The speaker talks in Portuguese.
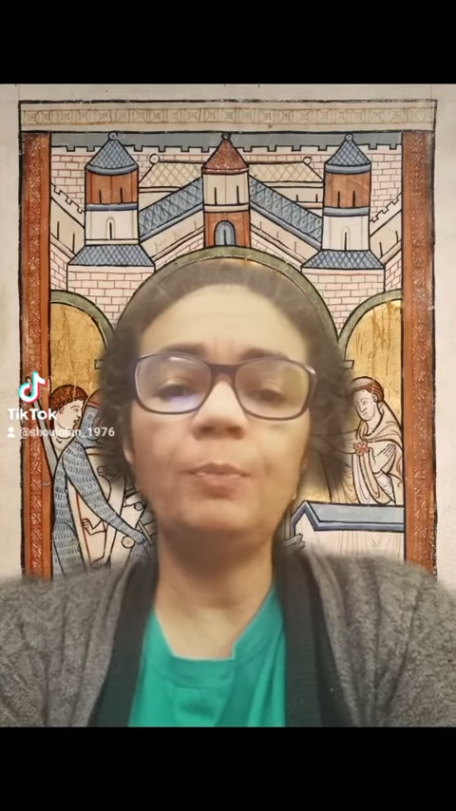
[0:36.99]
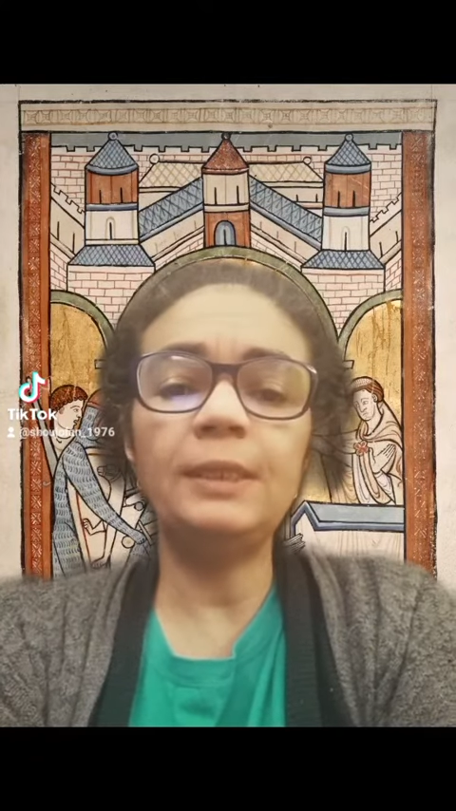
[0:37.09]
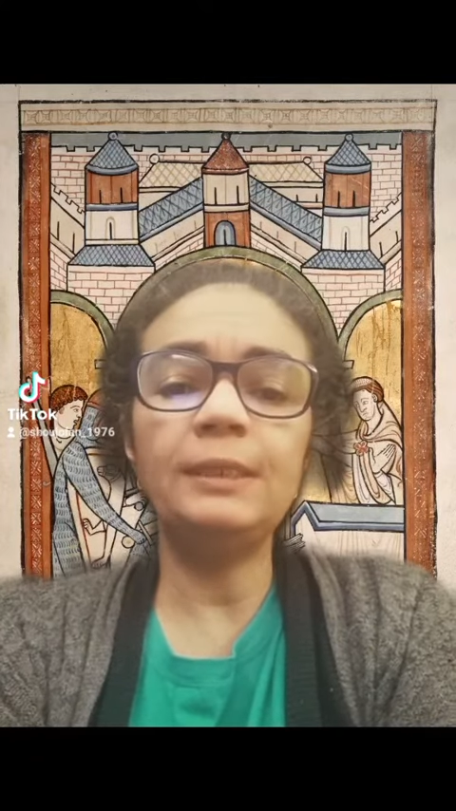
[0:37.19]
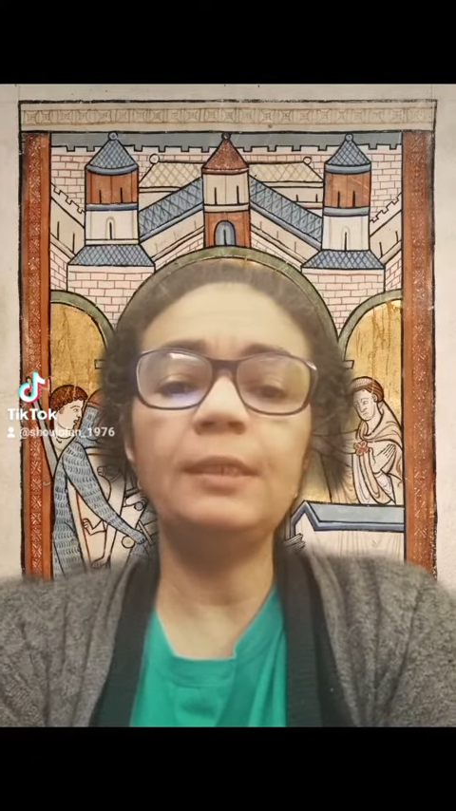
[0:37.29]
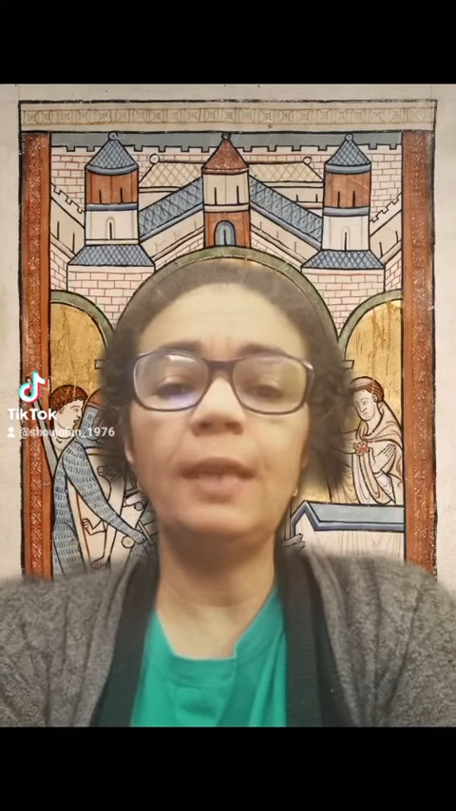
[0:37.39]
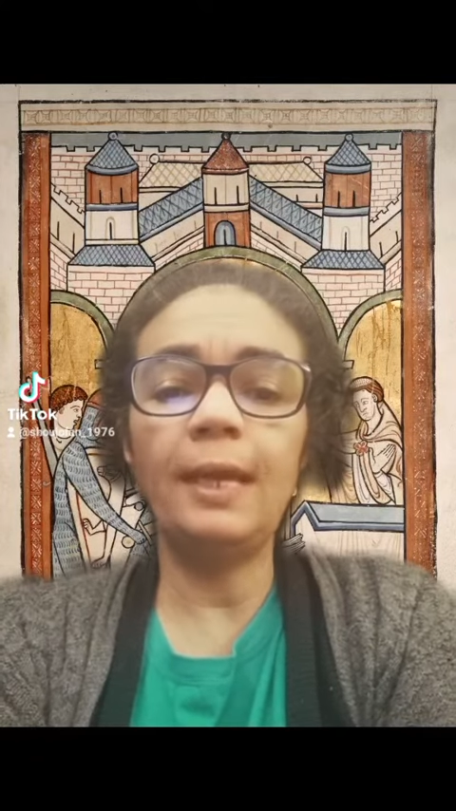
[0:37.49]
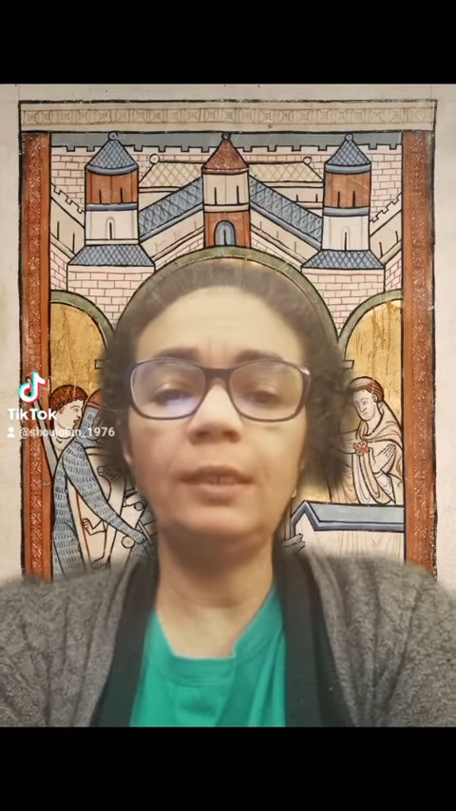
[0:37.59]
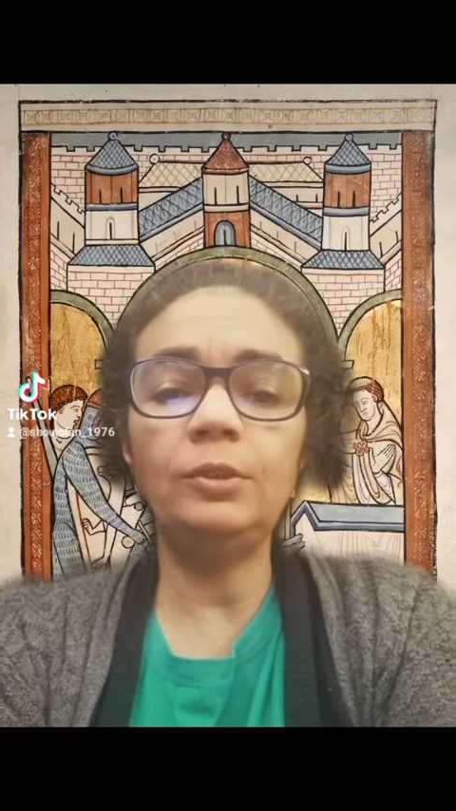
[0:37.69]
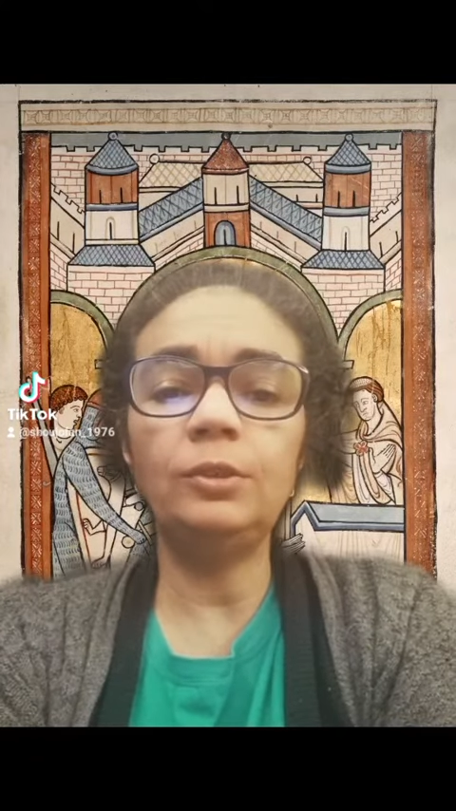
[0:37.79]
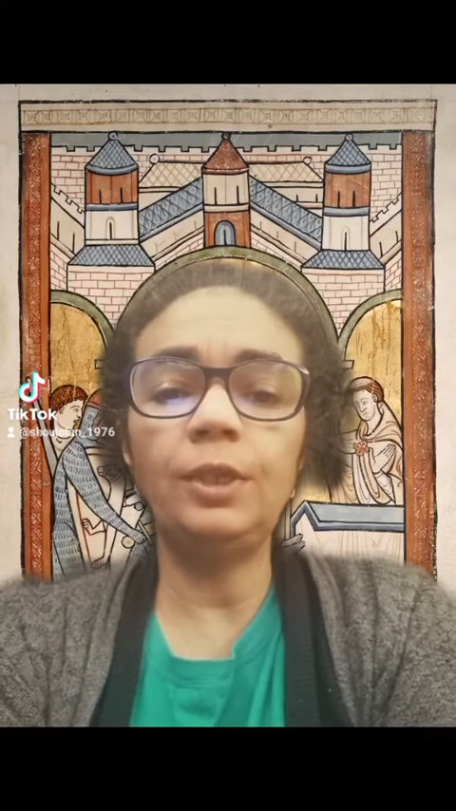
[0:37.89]
o
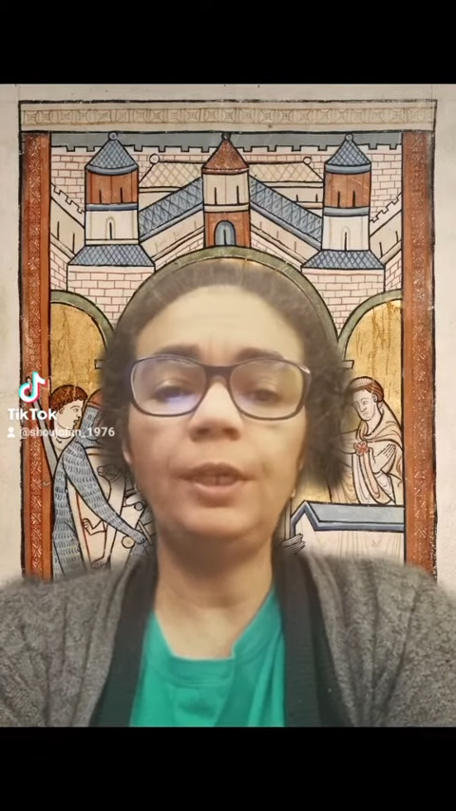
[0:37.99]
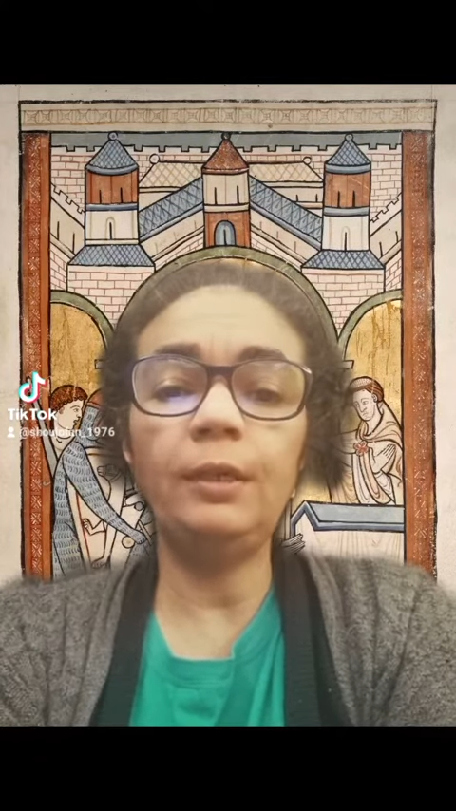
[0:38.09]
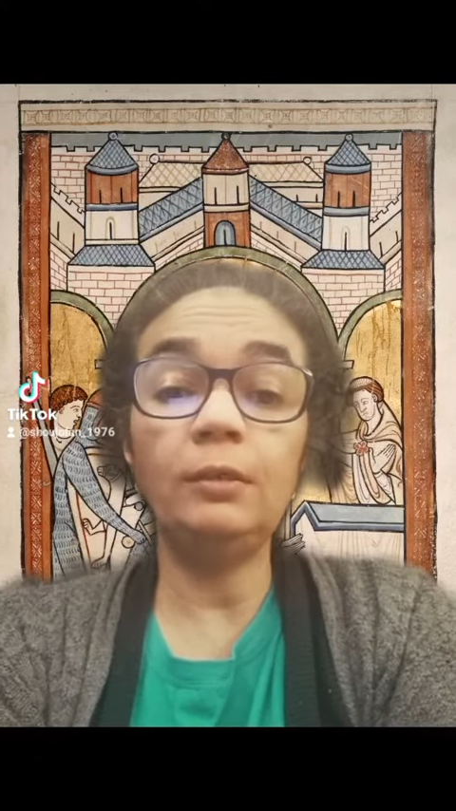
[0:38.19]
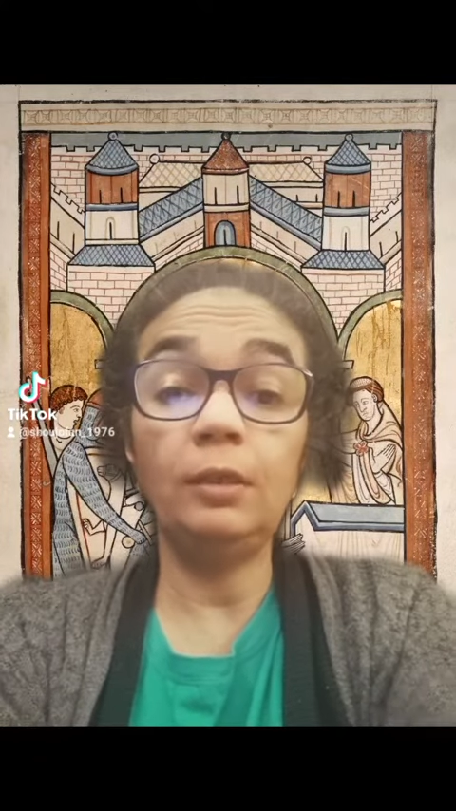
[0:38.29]
presidente